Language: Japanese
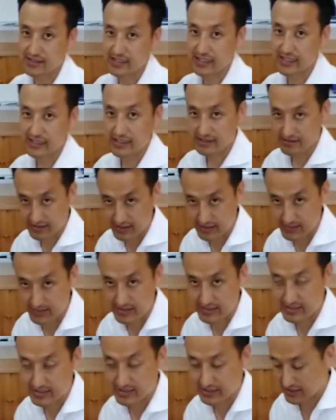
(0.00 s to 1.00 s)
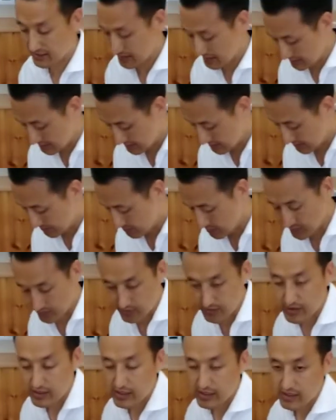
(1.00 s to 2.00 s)
ならなくなりますし膝
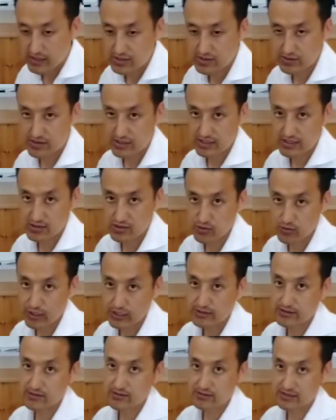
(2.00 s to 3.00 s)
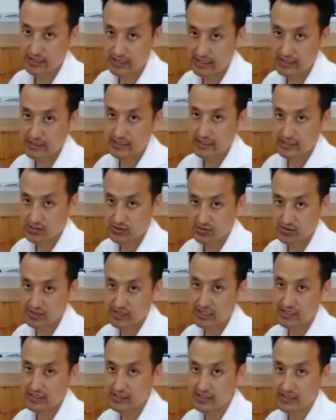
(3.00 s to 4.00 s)
もそれ以上悪くならない状
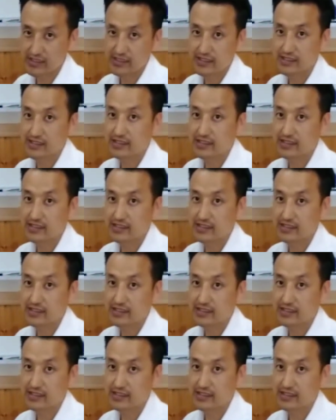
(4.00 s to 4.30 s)
態に